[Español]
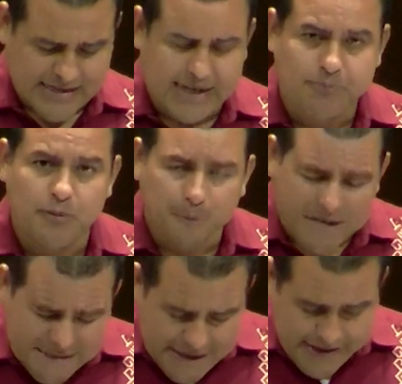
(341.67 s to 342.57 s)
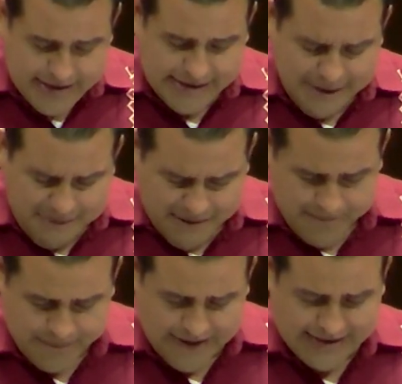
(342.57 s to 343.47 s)
Esta propuesta de
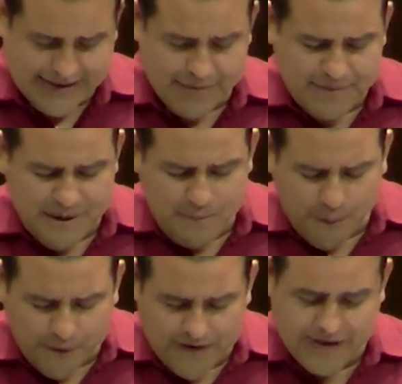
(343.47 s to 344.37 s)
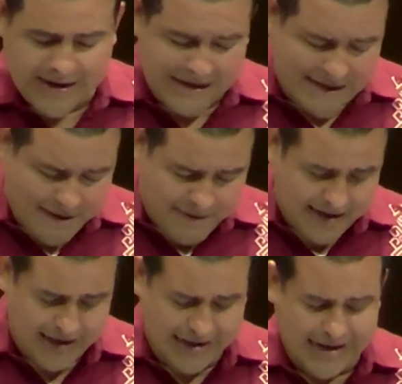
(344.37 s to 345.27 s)
dictamen también pone de
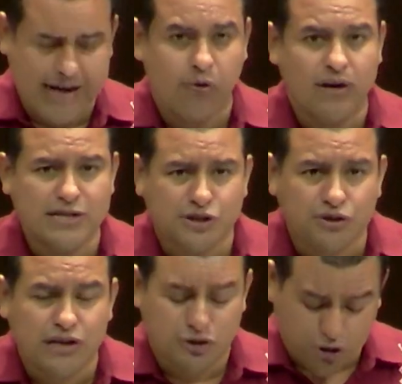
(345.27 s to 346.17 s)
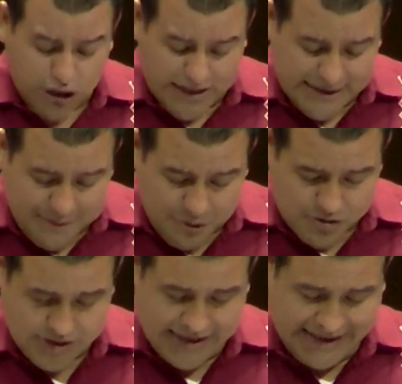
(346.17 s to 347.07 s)
relieve la regulación de los
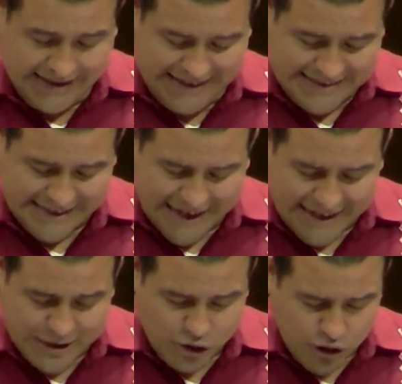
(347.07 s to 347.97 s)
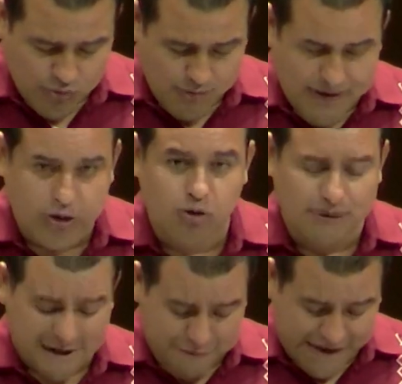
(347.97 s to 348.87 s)
donativos que serán en todo
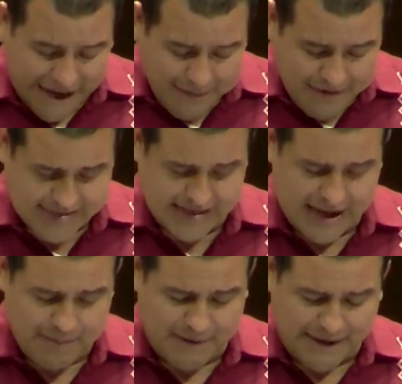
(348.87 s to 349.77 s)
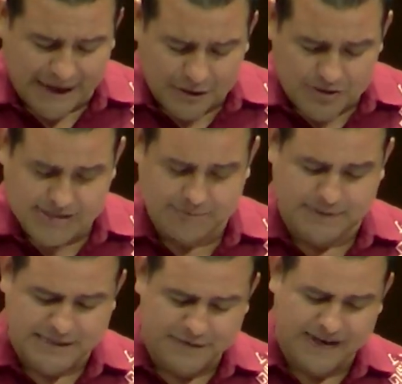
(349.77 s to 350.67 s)
momento verificables aplicándose
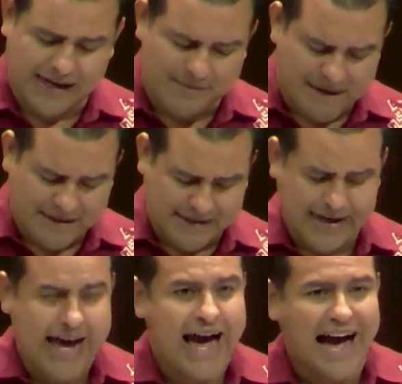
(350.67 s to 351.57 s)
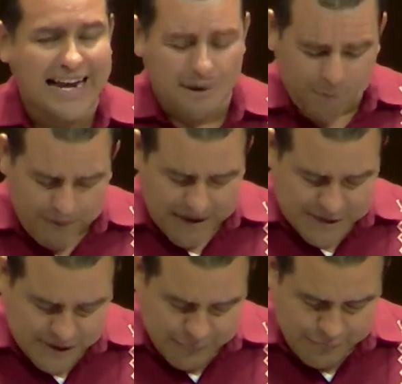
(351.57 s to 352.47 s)
específicamente a la
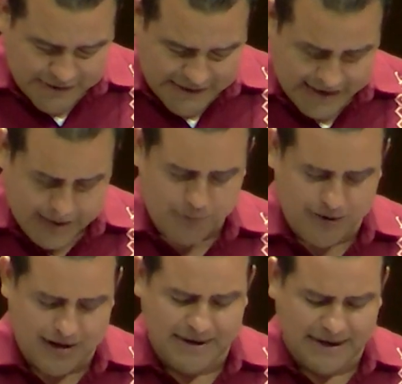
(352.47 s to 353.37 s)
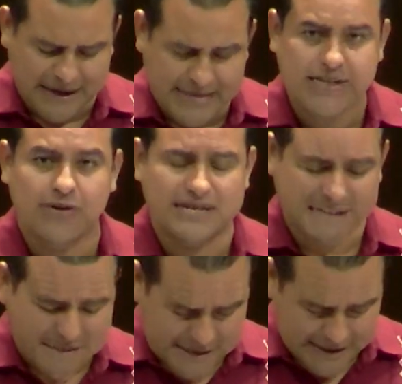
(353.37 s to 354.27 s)
población afectada por la emergencia o
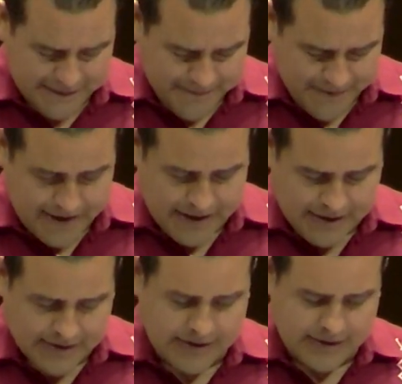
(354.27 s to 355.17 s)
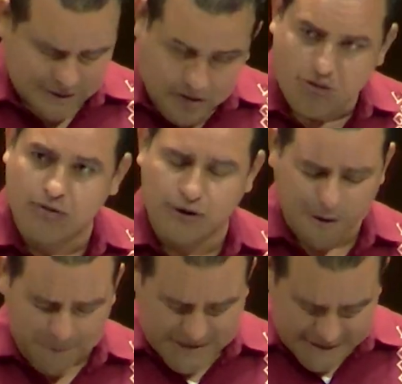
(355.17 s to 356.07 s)
desastre. Le pido que vaya concluyendo.
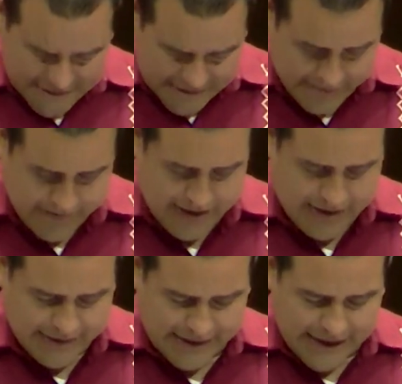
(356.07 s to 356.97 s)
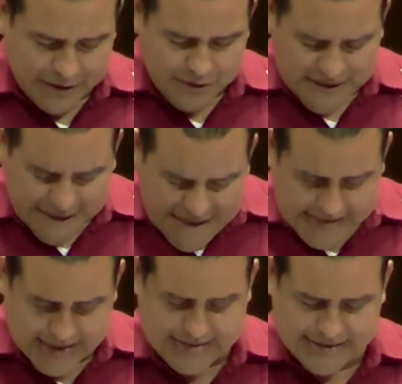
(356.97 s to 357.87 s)
Concluyo, Presidenta, dejando
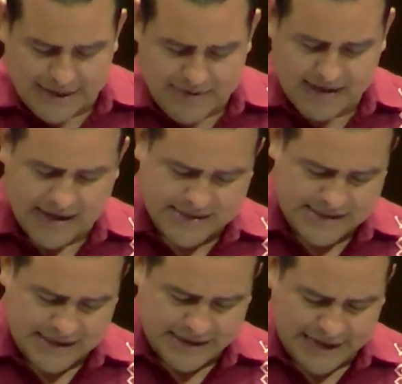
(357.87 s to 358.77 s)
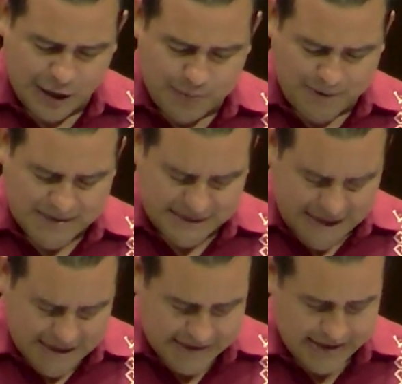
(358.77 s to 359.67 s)
atrás las dinámicas de la
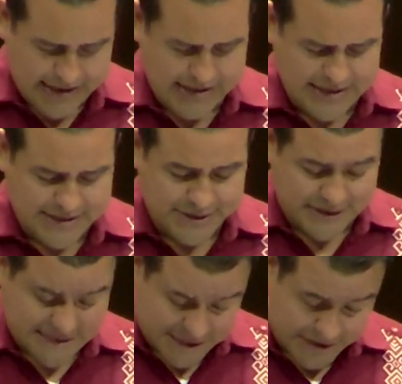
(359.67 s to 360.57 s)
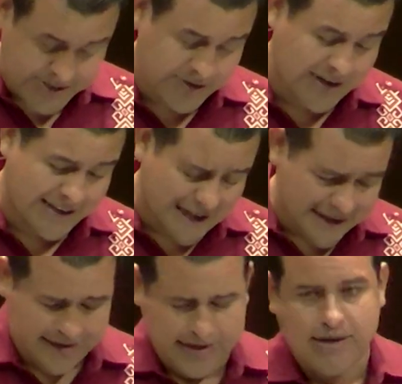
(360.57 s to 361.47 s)
opacidad y
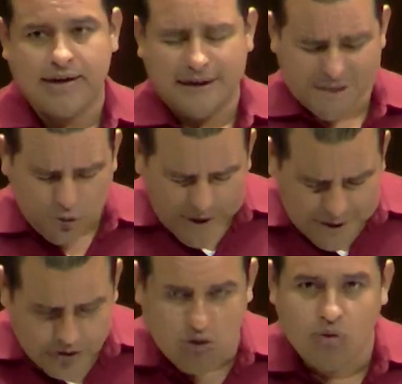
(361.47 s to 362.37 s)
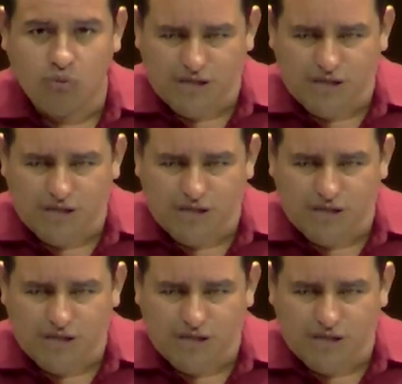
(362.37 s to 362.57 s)
discrecionalidad. Es cuanto.